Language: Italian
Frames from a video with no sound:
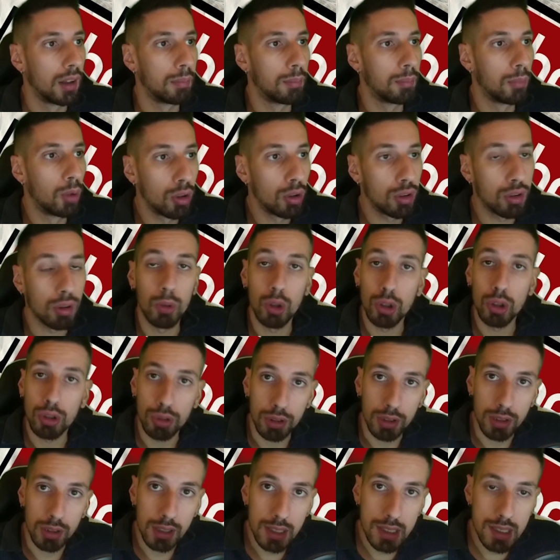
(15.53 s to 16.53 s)
molto
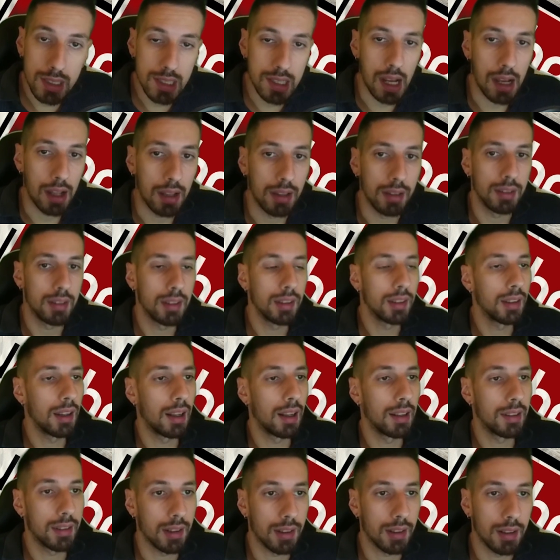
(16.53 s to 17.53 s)
molto interessante,
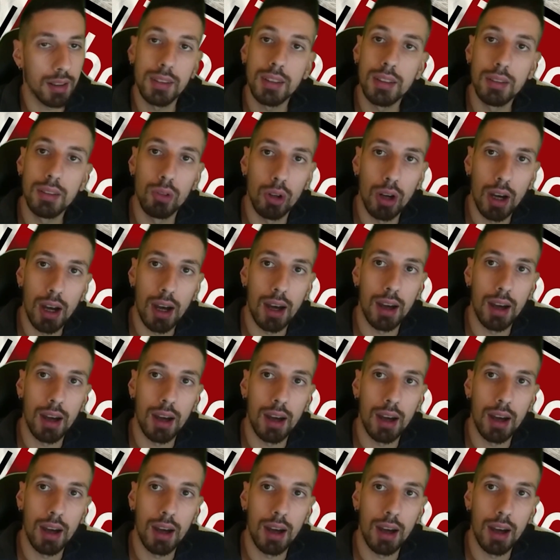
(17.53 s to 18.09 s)
alternativo